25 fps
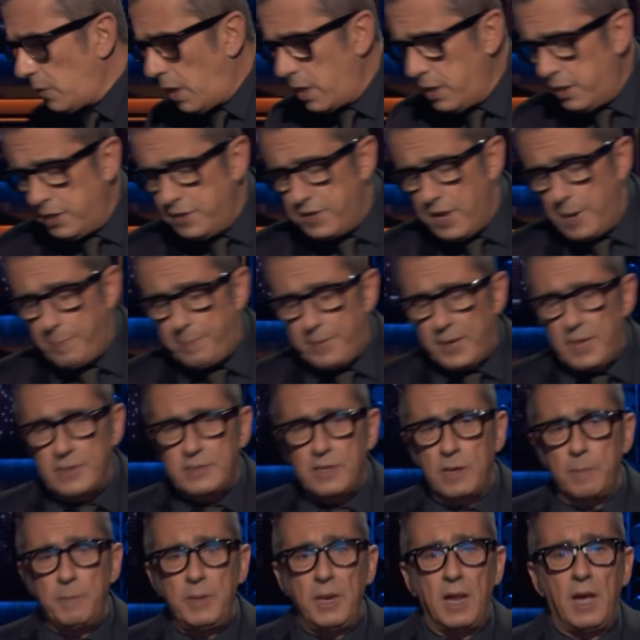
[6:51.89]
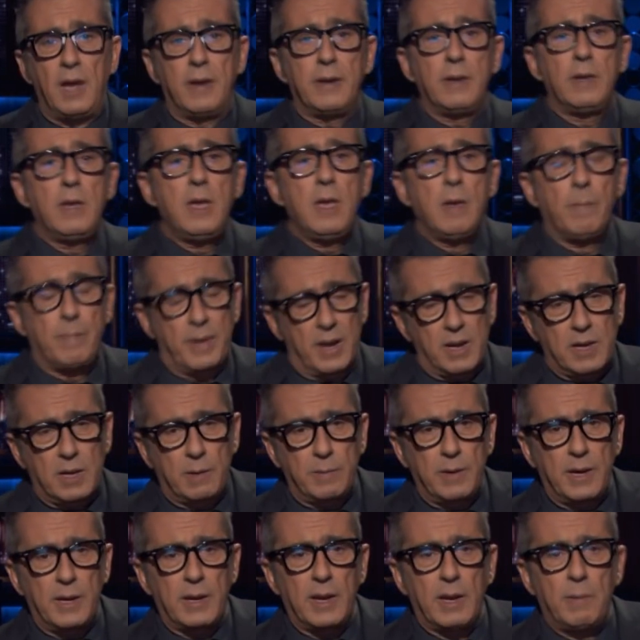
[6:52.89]
Y ya para terminar, para
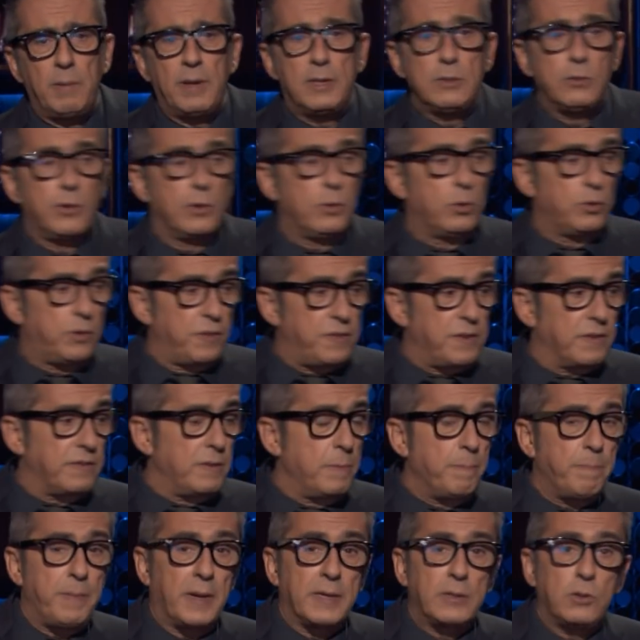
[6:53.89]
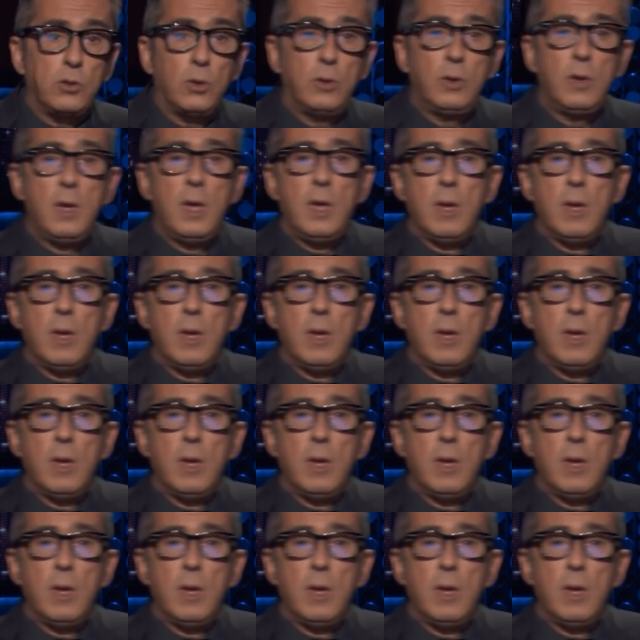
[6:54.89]
acabar, hablando de noticias de impacto,